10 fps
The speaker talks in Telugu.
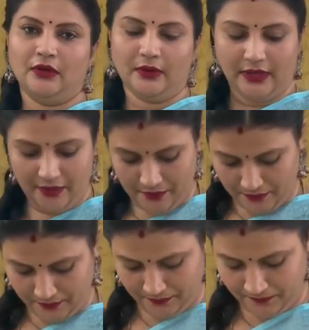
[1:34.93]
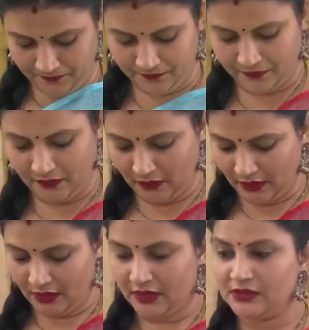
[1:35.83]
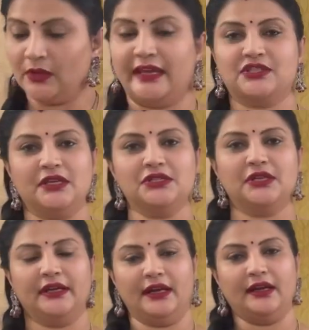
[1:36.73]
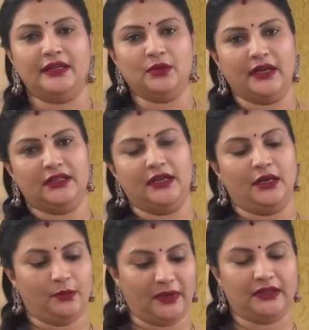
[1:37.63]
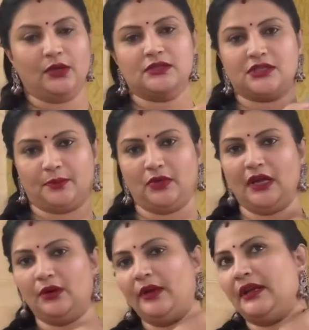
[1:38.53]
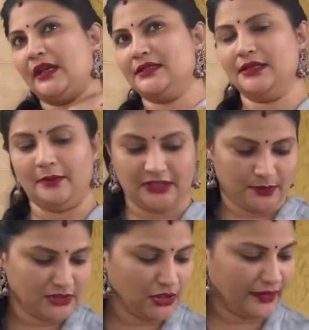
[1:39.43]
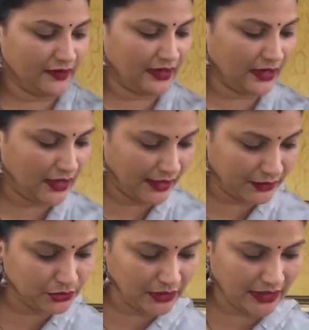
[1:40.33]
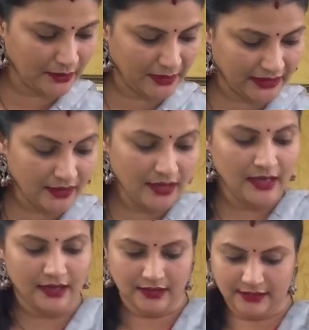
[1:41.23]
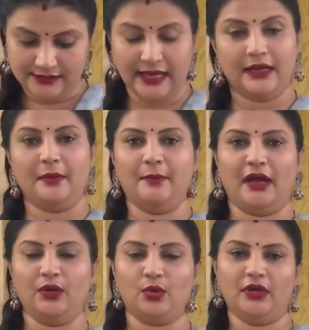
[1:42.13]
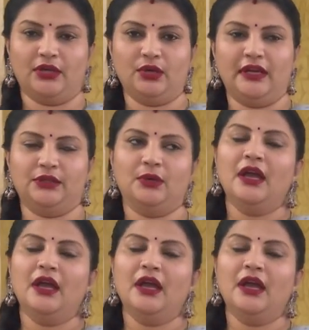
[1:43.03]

ఓకే సో ఎక్స్చేంజ్ రిటర్న్ లేదు అనేది నేను ప్రతిరోజు చెప్తున్నాను ఇన్ కేస్ uh, మధ్య మధ్యలో ఎవరైనా అడుగుతున్నారనమాట శారీ మేము అనుకున్నట్టు లేదు